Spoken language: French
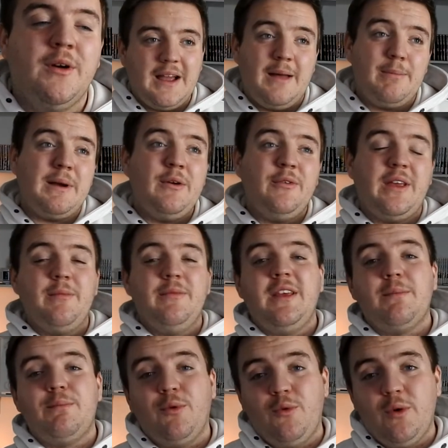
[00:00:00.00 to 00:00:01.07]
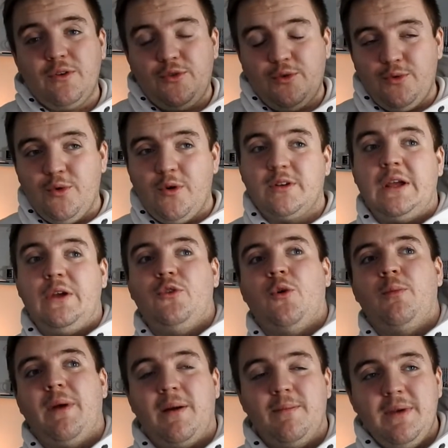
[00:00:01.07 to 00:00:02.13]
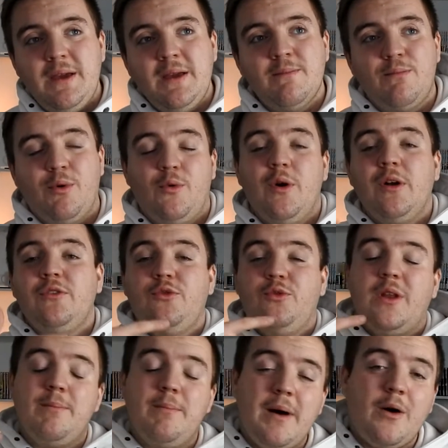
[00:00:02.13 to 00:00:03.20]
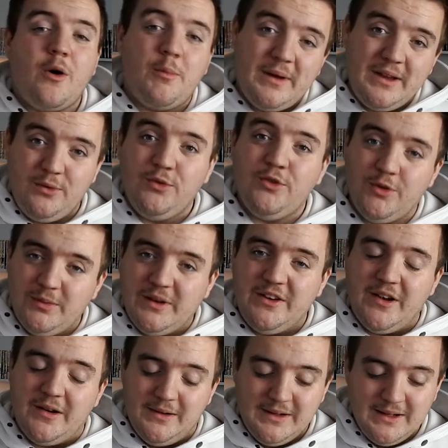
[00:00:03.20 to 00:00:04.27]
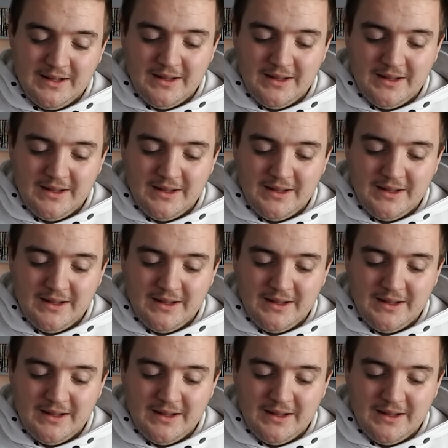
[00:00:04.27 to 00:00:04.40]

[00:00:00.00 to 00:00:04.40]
Après, vous allez me dire pourquoi, du coup, quand tu as eu ton permis, pourquoi tu n'as pas repris YouTube déjà